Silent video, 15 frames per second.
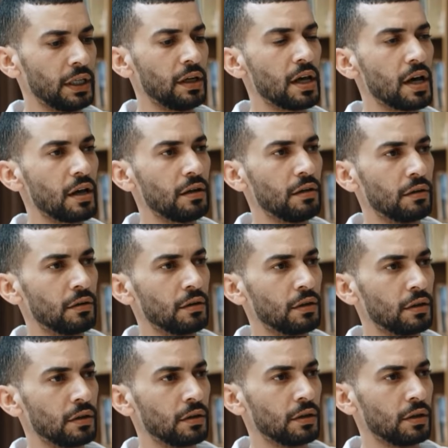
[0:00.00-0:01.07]
لي هلال
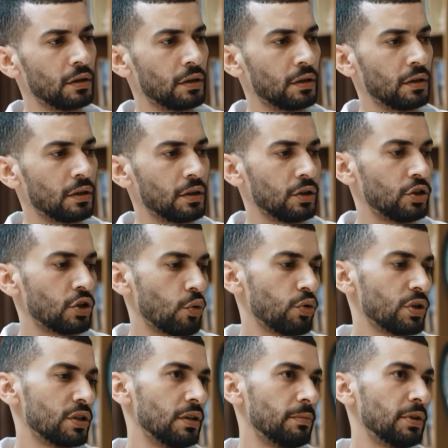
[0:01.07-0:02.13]

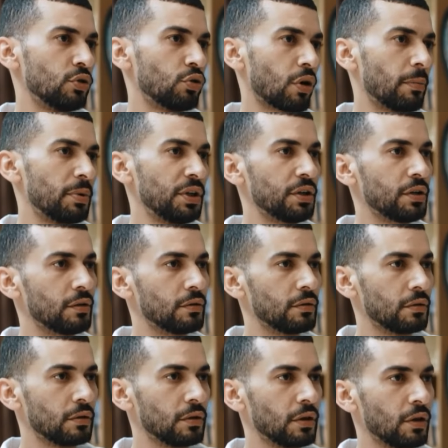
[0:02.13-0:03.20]
يجوزني بنته ربيع
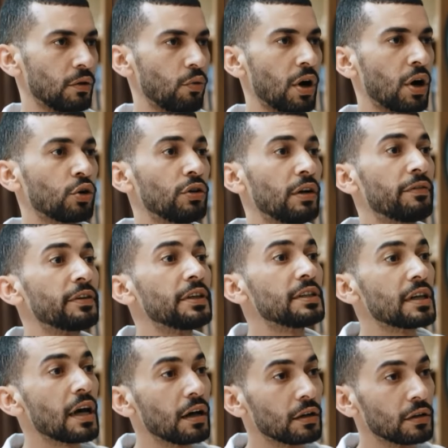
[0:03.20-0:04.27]
واخذ
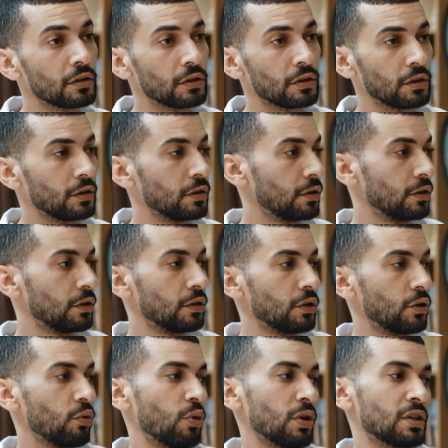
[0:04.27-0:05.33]
الفيزا
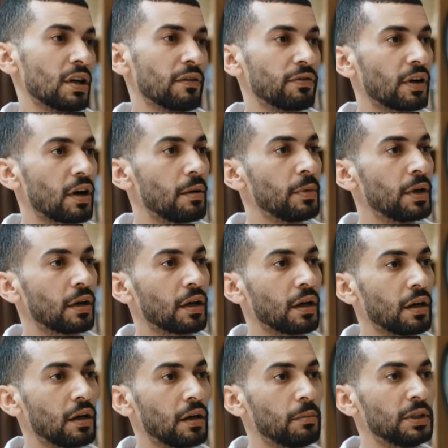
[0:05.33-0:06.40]
واسافر على
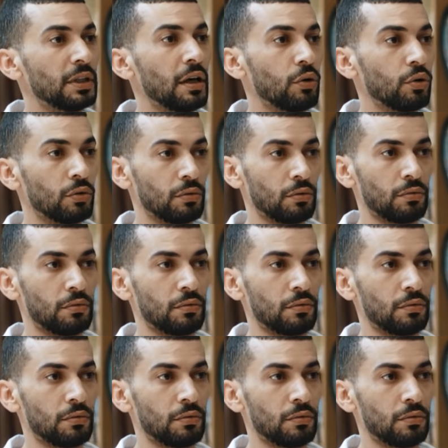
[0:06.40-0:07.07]
امريكا بداله